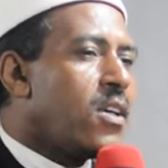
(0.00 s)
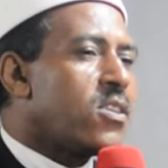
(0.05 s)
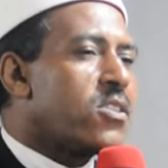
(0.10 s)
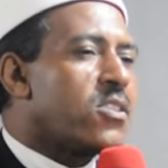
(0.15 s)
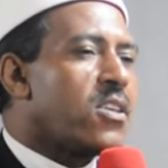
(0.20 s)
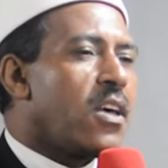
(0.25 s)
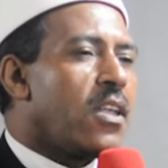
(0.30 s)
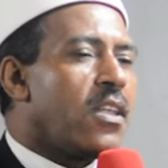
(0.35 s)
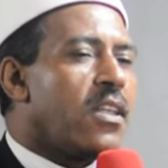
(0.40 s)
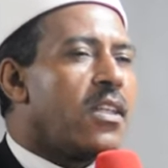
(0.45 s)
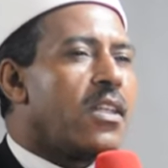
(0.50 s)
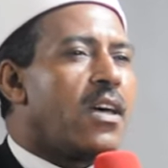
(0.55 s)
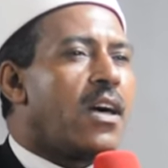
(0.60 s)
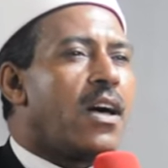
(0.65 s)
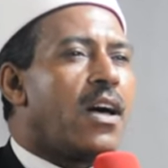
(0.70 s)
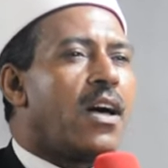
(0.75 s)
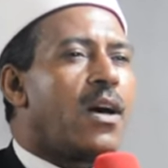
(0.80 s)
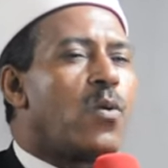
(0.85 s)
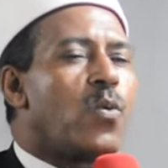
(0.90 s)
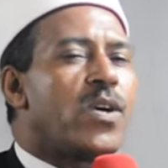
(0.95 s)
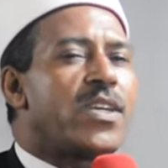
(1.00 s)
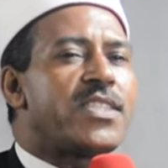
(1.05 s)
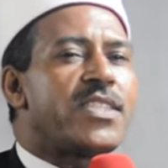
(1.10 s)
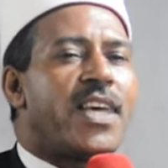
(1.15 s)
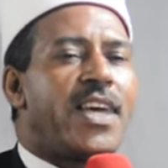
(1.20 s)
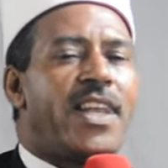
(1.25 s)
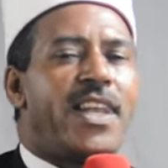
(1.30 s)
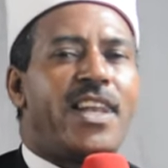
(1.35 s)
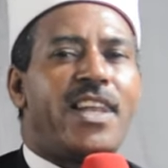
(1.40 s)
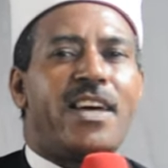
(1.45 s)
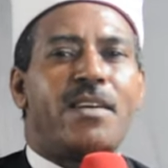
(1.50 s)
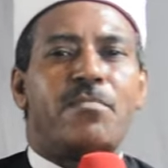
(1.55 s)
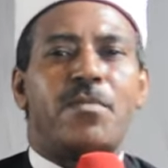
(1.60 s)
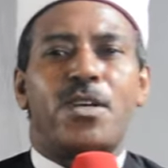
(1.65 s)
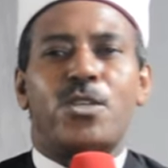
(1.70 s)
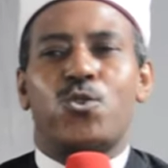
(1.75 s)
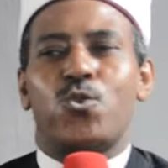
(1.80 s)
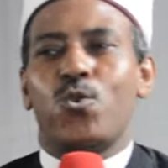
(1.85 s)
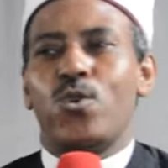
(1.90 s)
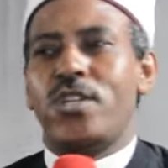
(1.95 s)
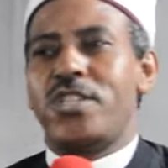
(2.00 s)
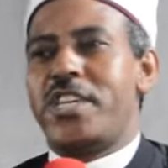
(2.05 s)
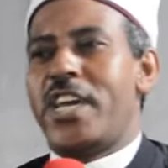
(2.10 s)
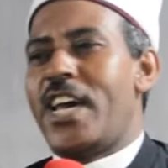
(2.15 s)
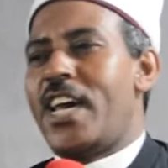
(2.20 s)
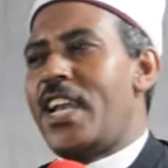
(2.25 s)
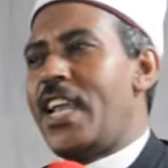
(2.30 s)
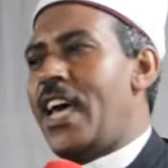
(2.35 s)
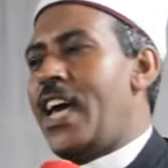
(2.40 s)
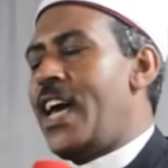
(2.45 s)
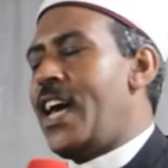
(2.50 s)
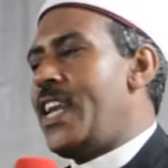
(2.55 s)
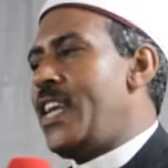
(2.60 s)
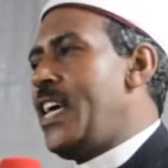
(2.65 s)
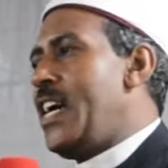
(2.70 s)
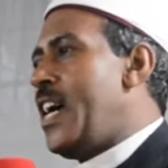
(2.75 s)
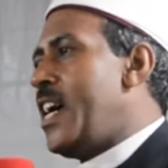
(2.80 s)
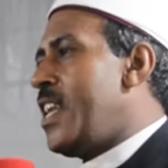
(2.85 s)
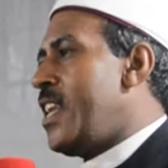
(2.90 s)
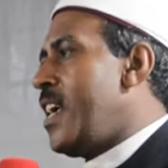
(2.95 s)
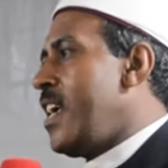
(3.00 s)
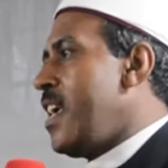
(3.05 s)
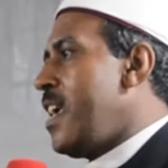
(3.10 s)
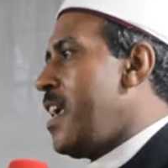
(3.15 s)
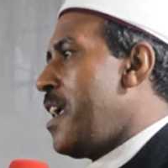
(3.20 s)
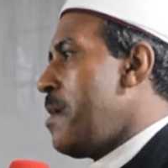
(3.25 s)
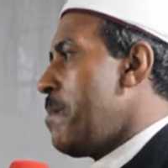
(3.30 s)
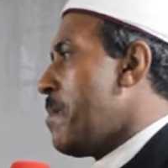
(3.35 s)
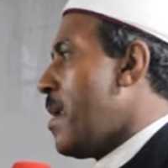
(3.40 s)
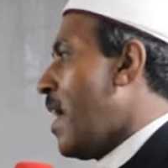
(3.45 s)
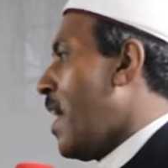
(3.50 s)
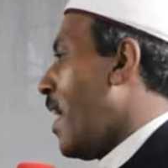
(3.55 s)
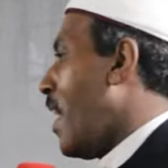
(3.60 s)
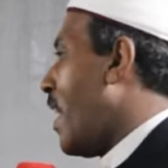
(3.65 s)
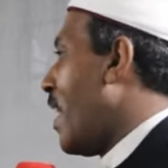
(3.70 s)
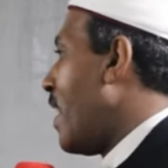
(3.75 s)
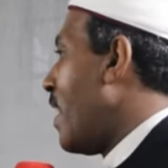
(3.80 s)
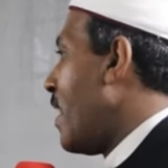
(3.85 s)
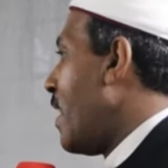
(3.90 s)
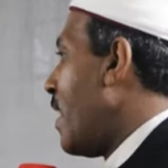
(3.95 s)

صلى وسلم ذو الجلال عليهما